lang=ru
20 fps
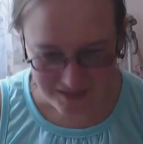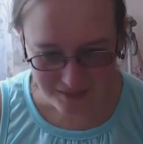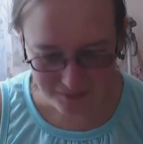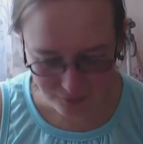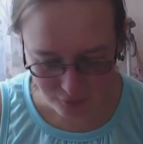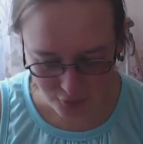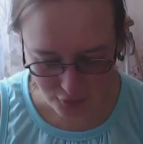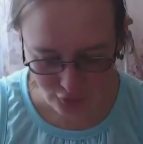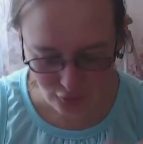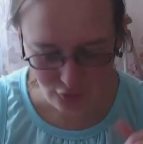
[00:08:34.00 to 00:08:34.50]

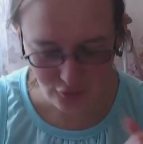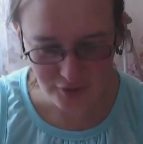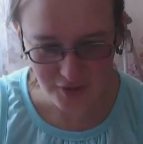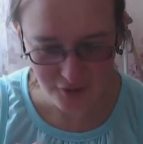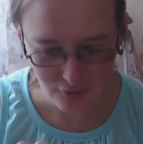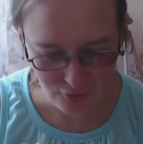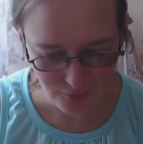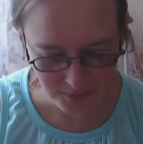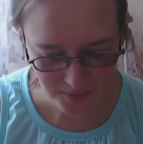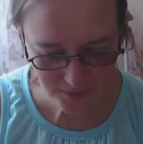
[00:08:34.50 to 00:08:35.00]
вот что
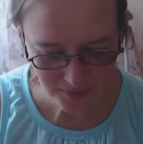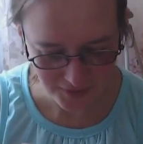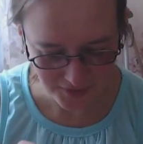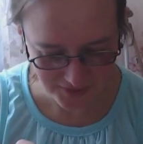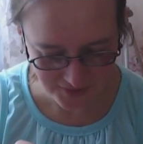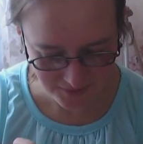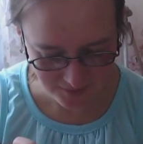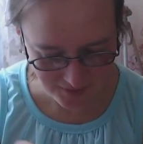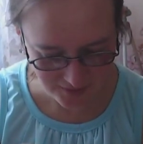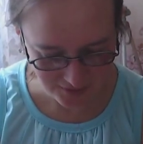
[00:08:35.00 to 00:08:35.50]
я купила
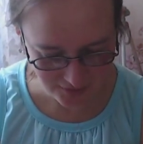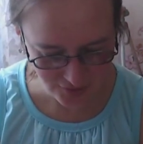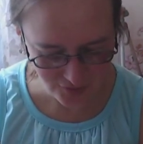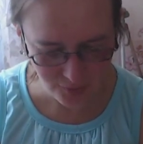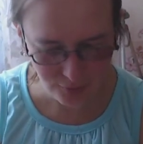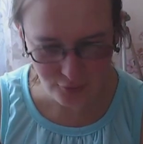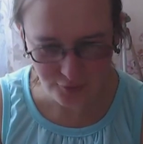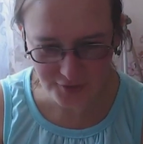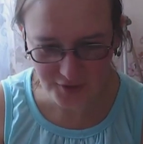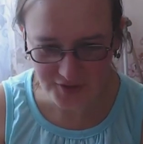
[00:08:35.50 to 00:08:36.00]
себе эти
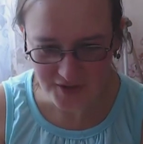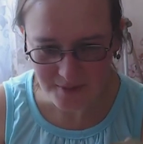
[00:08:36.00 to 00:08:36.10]
шпроты.